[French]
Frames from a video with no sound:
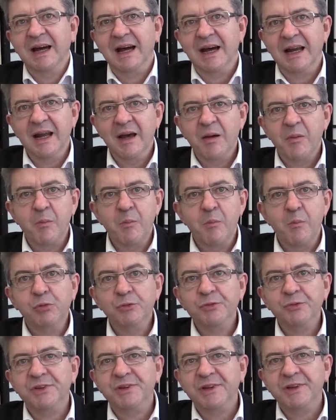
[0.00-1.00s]
à la
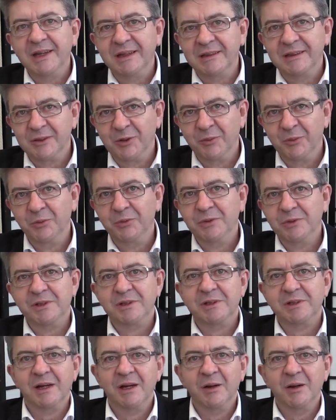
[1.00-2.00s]
booster, comme on
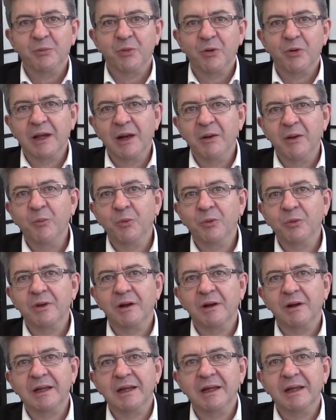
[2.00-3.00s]
dit, hein, pour qu'elle monte
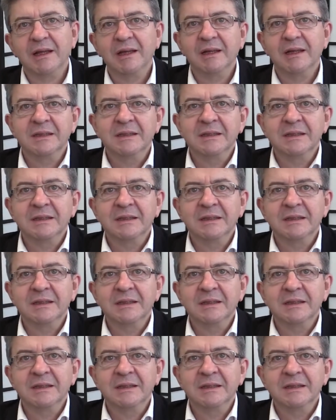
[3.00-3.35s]
dans les,